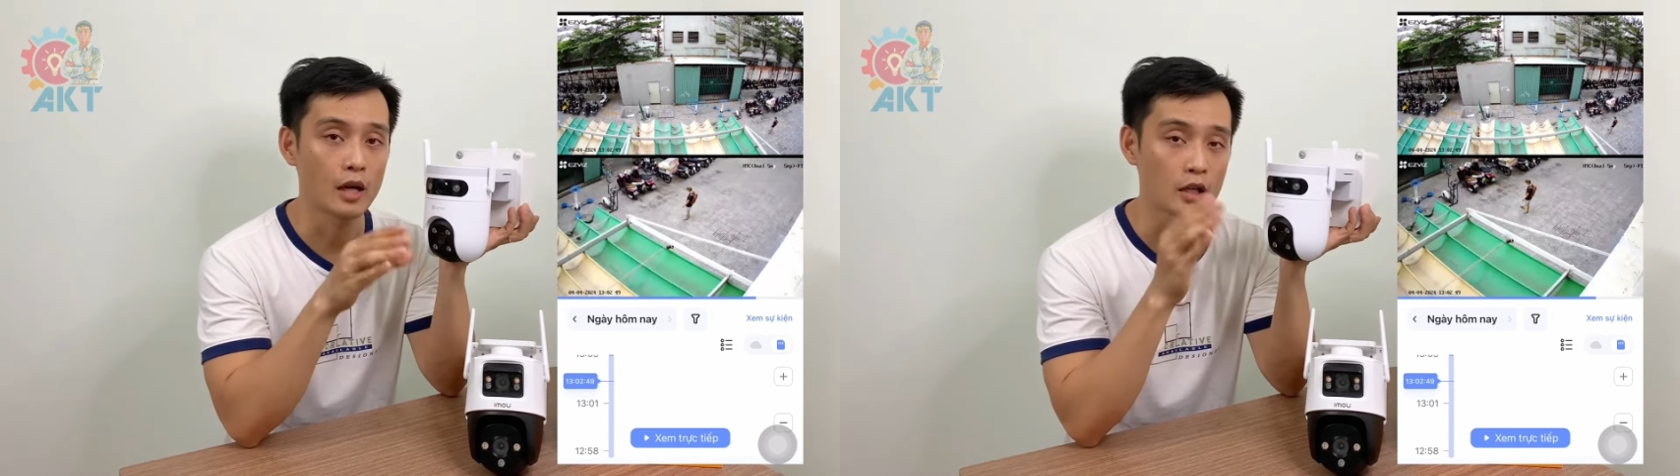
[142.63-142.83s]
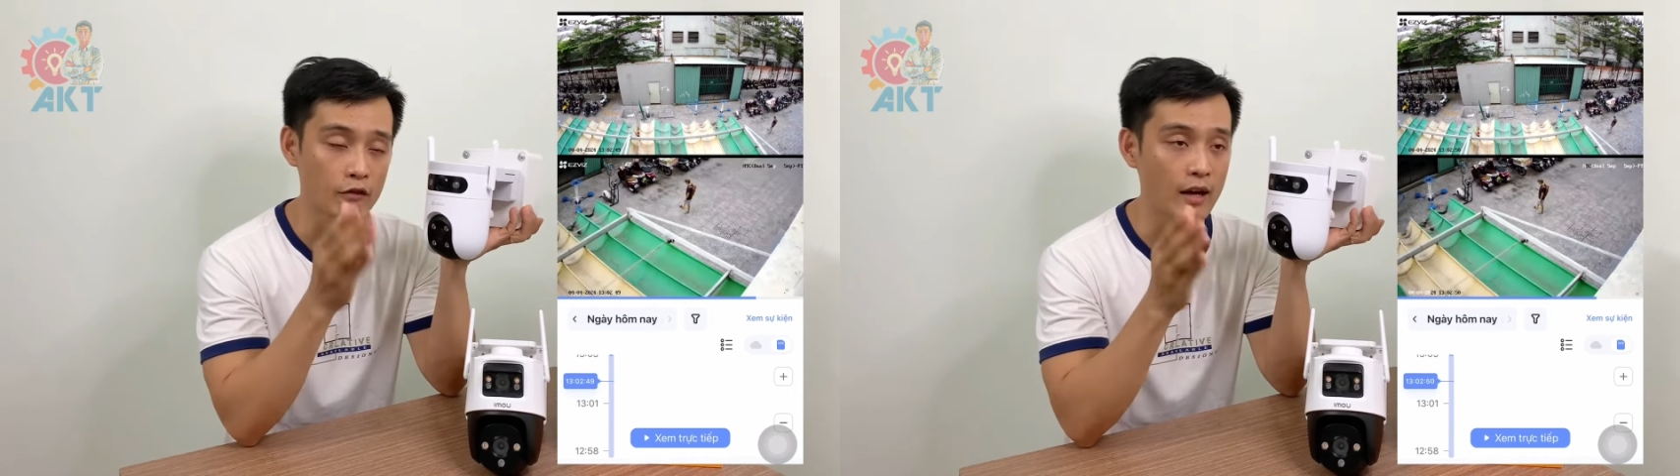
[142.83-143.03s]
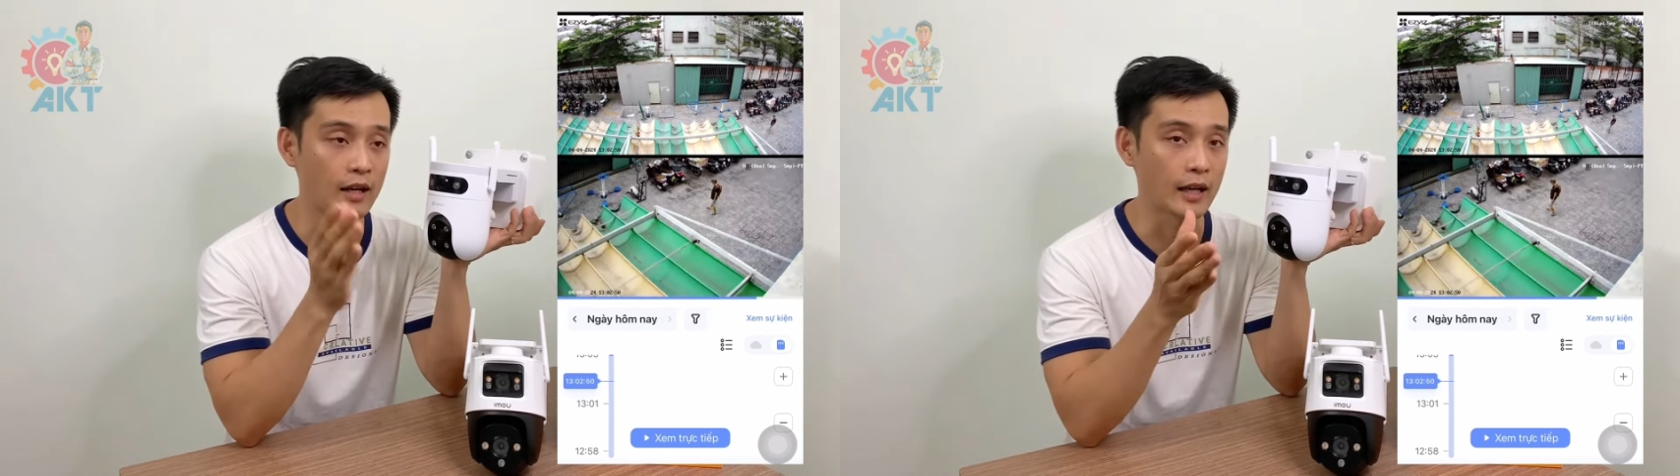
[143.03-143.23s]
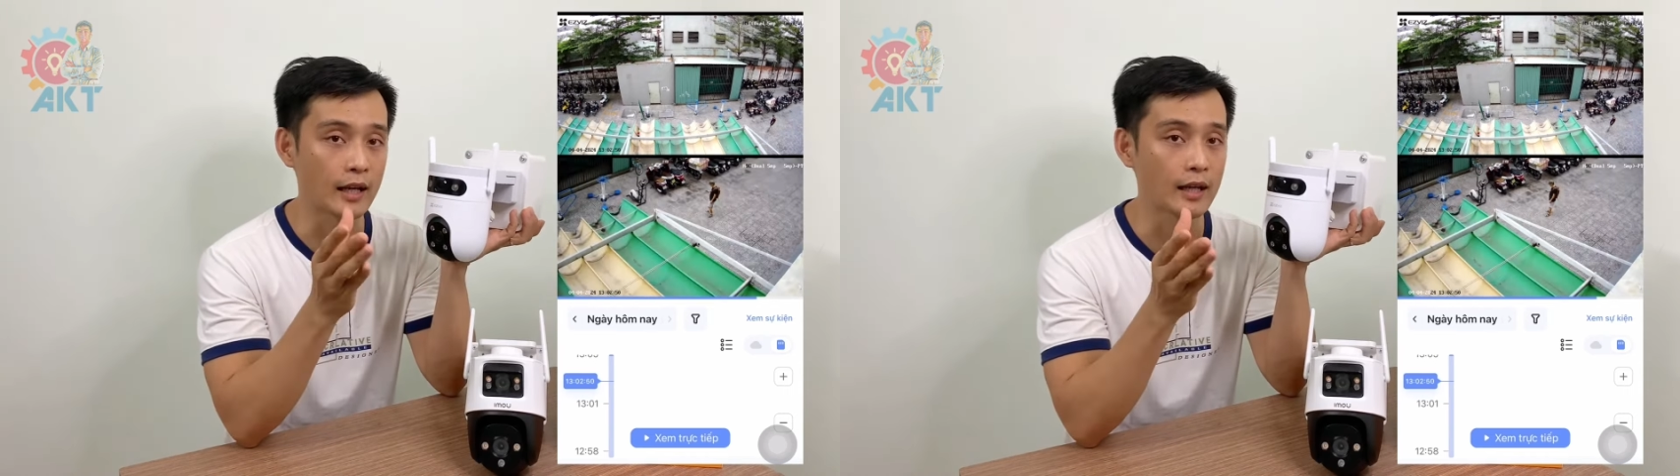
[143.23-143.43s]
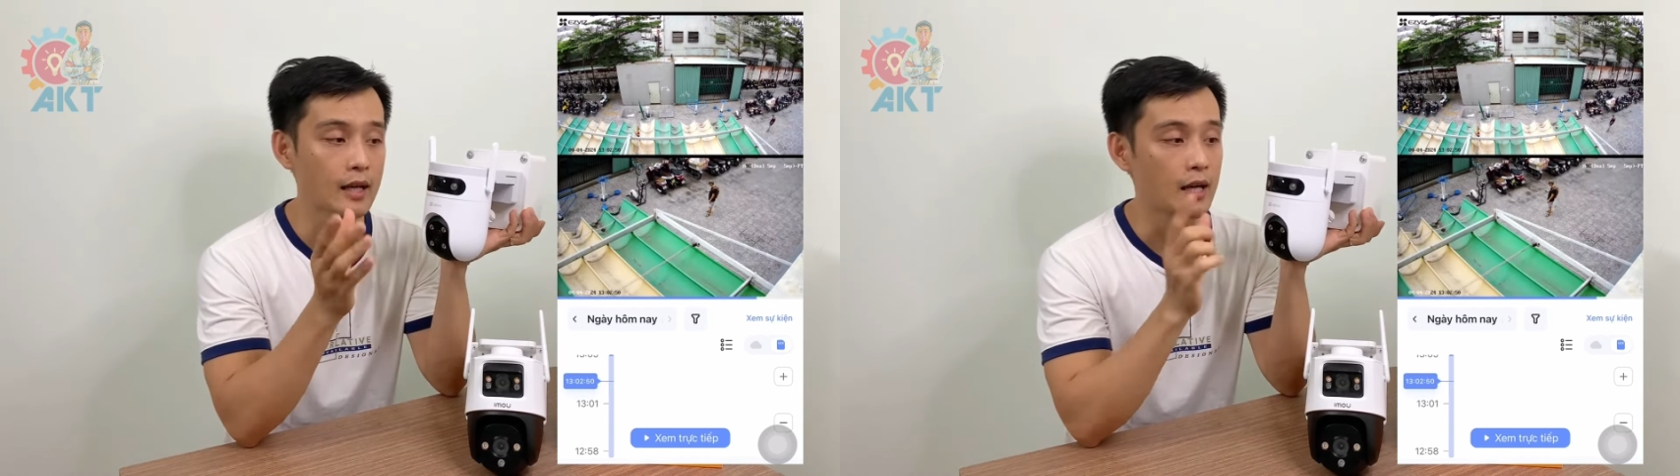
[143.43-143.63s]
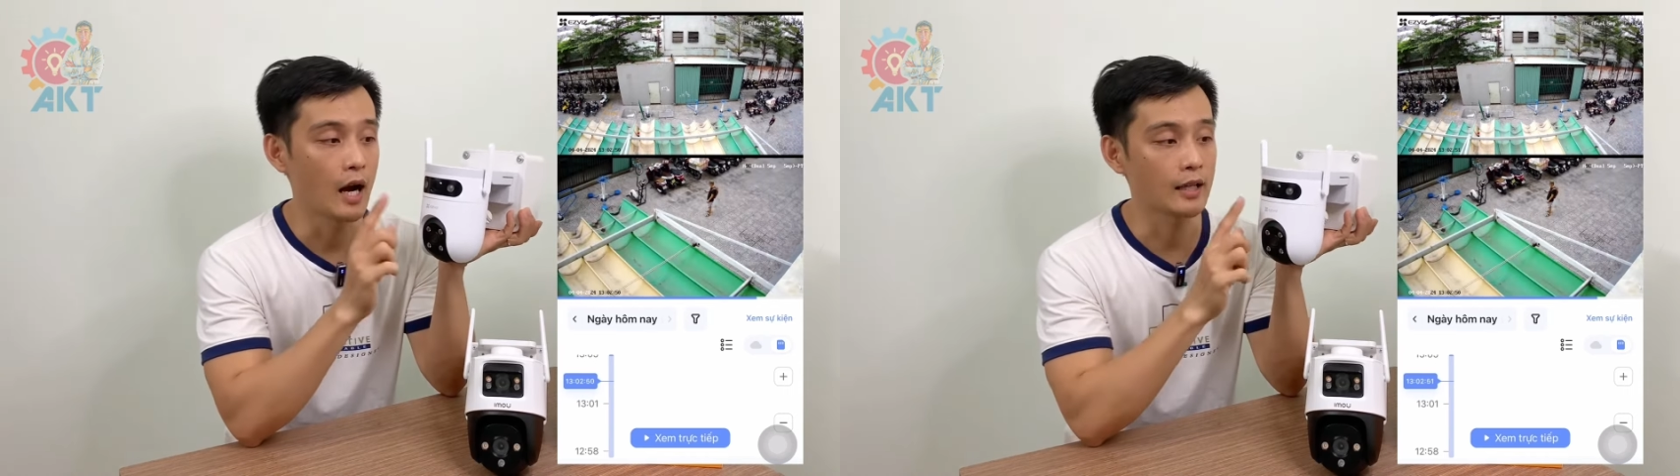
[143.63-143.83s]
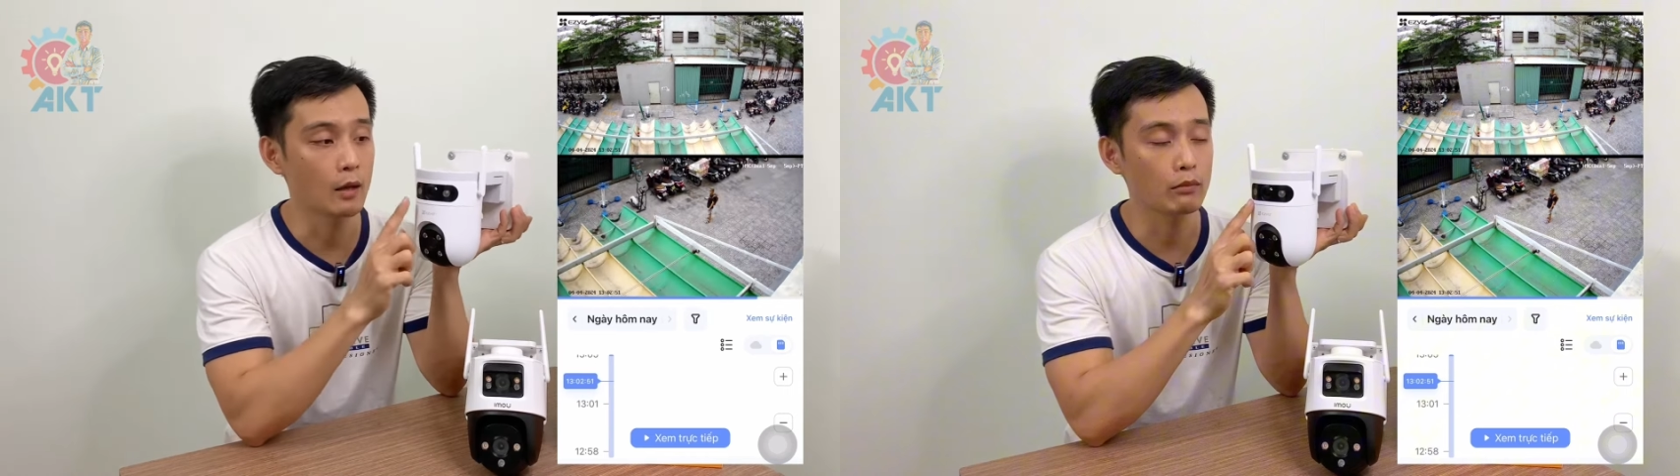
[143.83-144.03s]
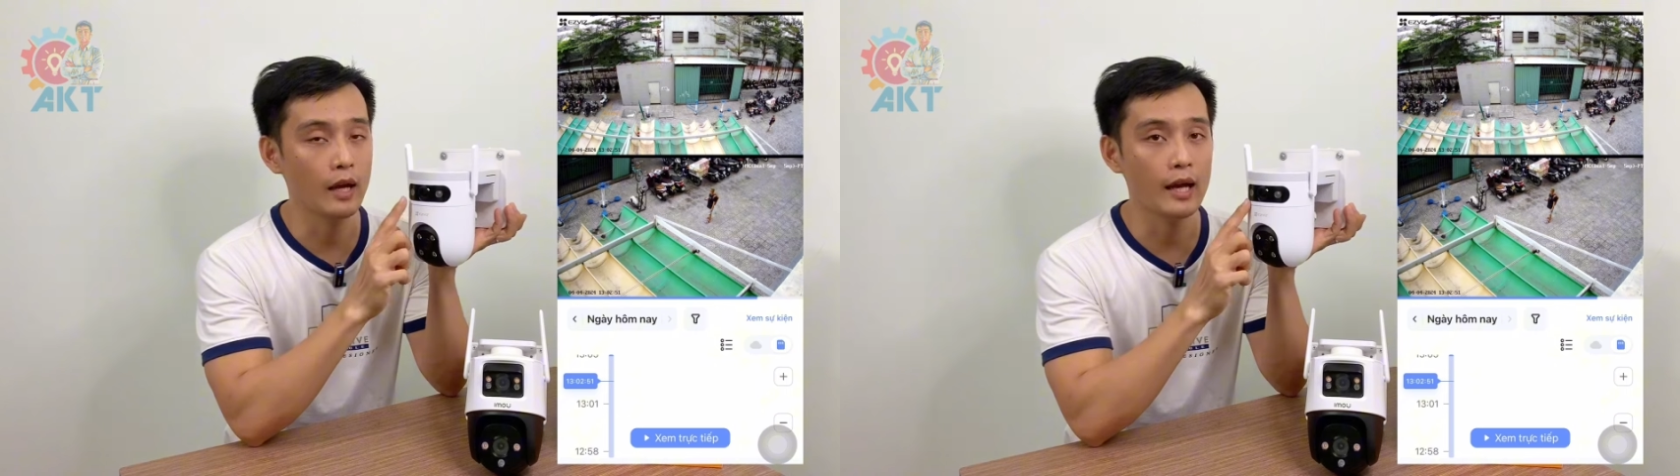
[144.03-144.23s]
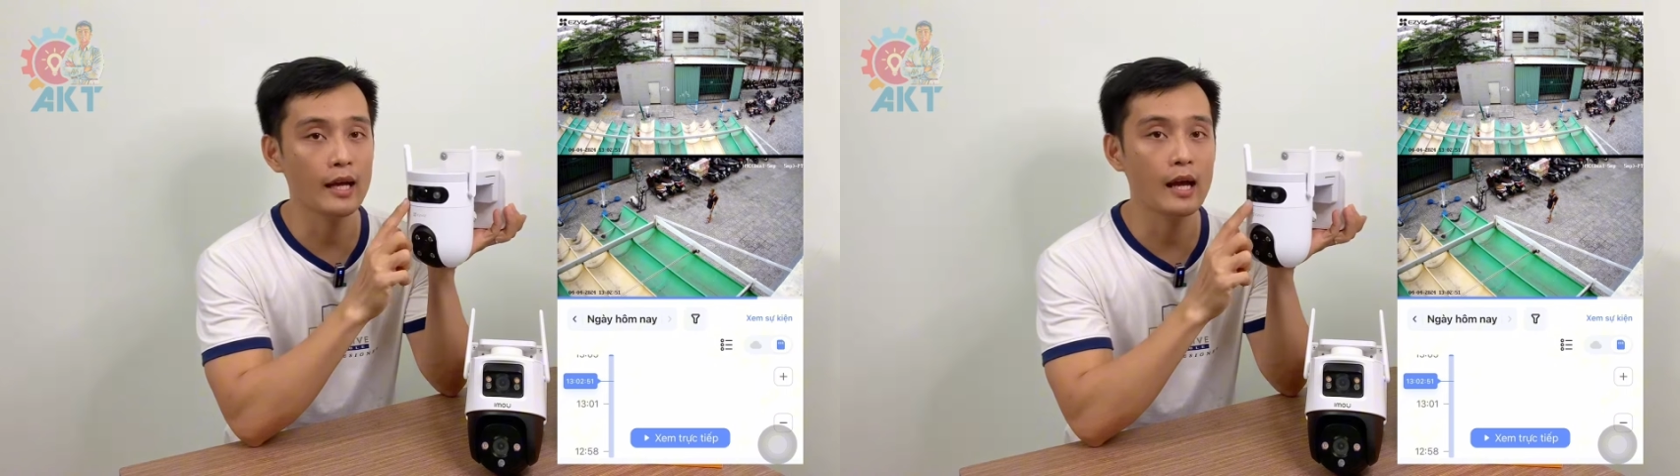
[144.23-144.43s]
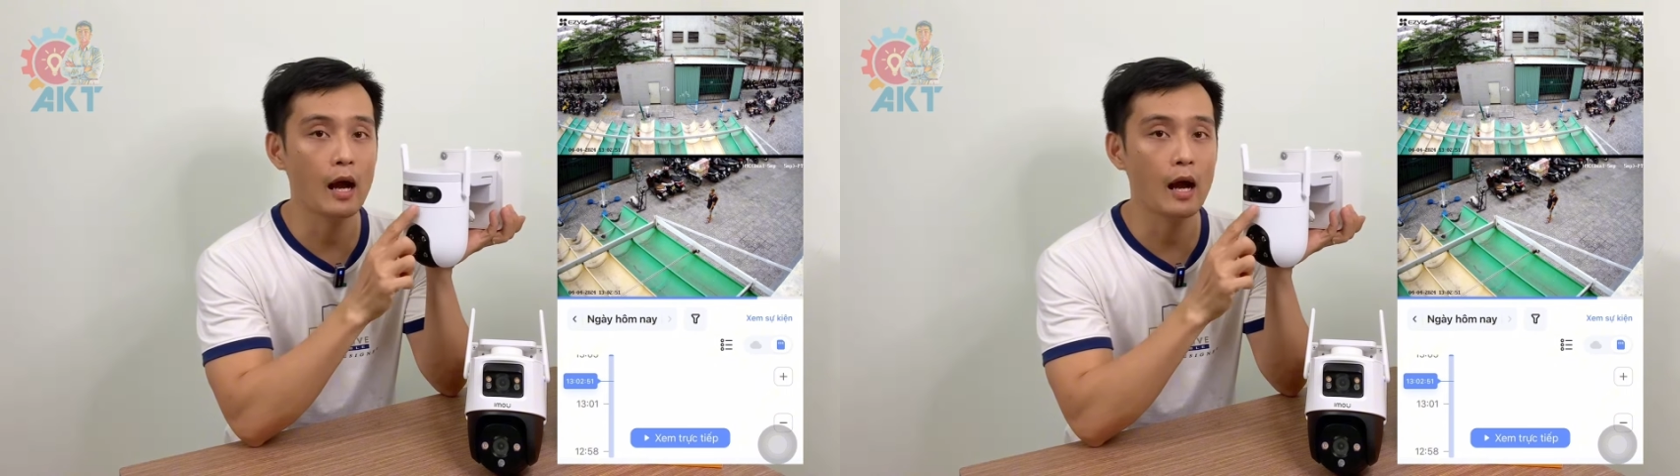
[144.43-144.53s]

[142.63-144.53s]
được phát hiện ở trong cái à,